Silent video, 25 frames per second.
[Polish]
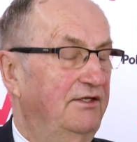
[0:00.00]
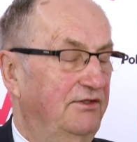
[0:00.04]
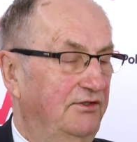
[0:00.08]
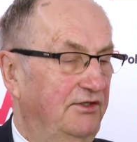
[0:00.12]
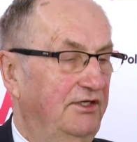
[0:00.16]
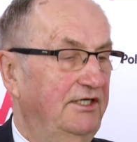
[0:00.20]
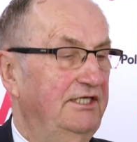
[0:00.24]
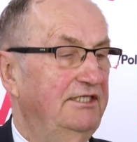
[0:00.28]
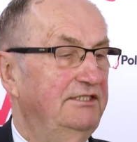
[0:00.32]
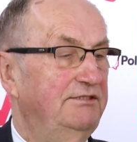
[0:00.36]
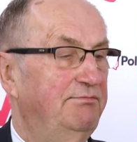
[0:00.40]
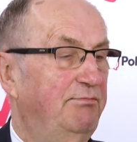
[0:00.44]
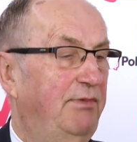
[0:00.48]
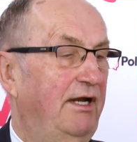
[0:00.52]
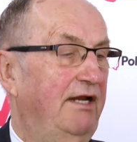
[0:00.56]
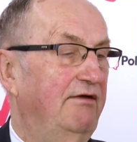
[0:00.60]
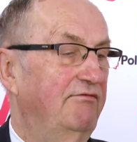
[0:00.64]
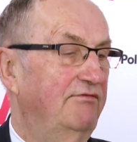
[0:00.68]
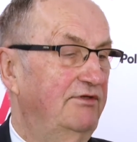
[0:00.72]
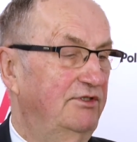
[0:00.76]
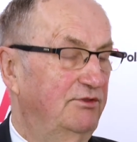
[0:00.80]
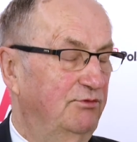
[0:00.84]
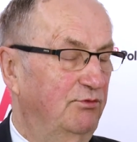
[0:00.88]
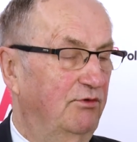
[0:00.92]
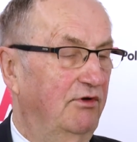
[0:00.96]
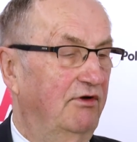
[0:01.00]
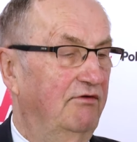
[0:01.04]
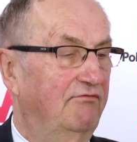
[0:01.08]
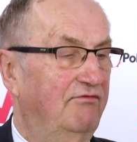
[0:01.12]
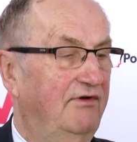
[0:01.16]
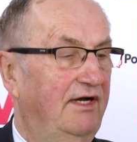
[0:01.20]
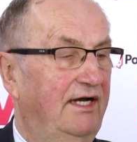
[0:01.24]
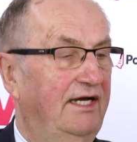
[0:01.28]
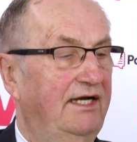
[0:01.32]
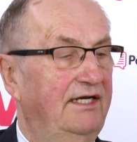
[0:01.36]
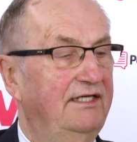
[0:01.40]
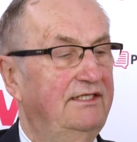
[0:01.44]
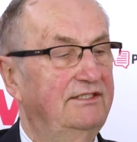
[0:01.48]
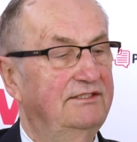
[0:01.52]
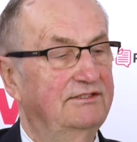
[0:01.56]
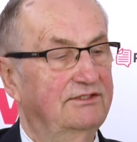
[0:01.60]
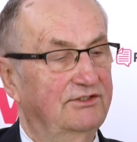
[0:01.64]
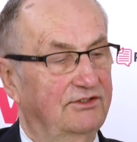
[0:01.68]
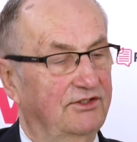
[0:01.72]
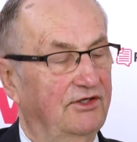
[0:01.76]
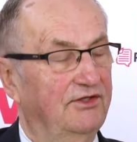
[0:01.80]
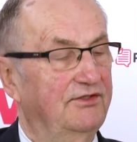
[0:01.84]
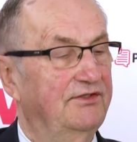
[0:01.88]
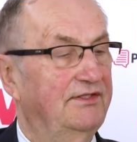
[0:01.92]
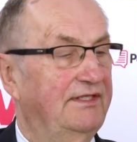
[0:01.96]
no jest prawidłowa i
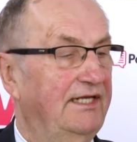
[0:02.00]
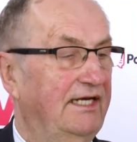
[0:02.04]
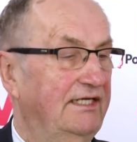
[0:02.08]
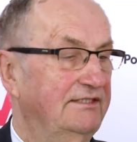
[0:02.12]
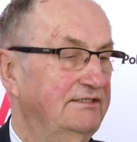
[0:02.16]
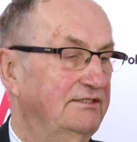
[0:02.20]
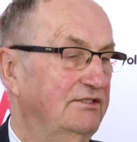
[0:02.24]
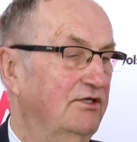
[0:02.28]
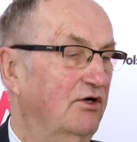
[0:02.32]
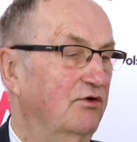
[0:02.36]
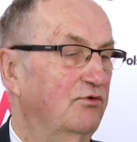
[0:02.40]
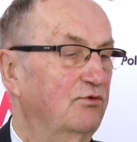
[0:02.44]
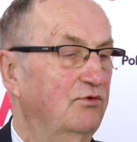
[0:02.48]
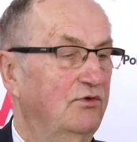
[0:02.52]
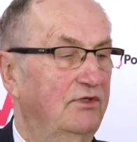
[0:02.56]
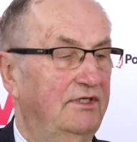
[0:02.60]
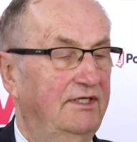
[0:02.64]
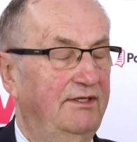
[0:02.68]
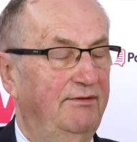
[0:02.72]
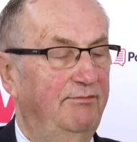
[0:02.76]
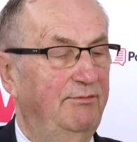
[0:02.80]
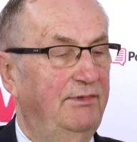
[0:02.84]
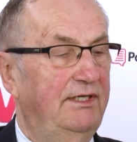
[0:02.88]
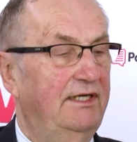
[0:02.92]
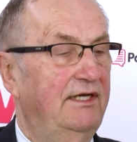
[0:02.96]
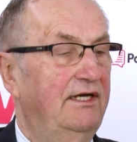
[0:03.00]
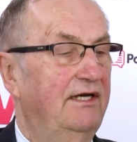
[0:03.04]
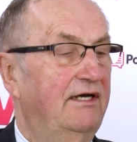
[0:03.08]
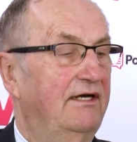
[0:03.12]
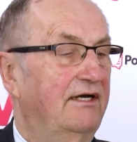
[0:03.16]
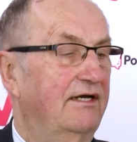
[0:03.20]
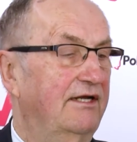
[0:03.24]
zgodna z ogólnymi